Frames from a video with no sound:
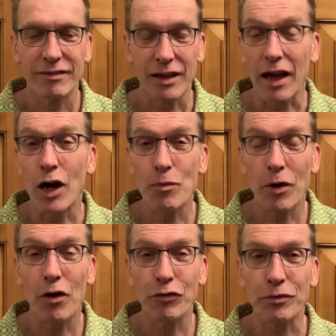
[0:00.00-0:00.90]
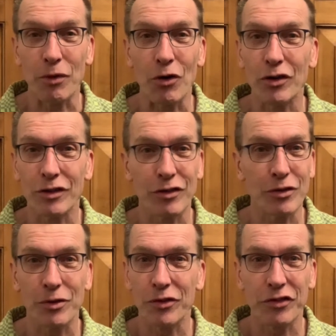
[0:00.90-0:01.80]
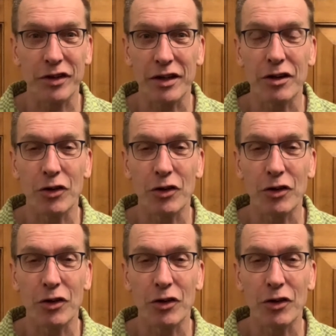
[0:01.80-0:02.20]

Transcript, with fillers: glaubhaft machen, sonst äh,